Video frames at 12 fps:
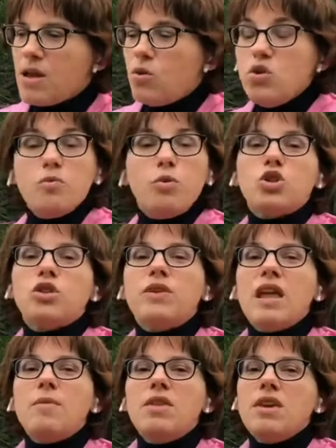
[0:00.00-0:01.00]
у них больше
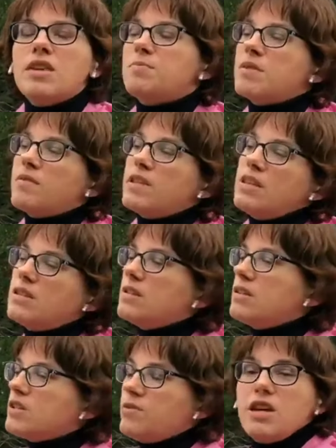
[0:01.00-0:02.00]
времени есть проводить
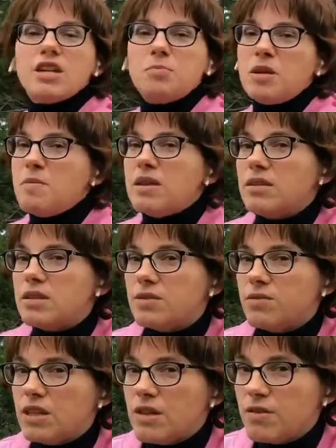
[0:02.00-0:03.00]
э, свои эксперименты с
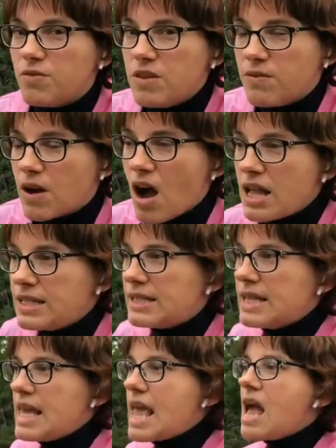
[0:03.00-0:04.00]

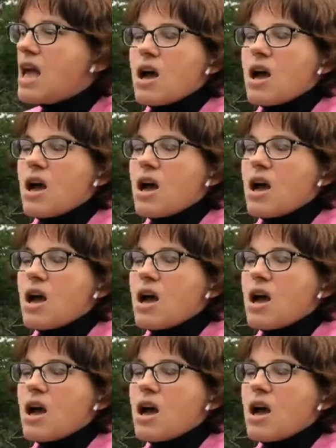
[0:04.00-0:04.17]
финификацией,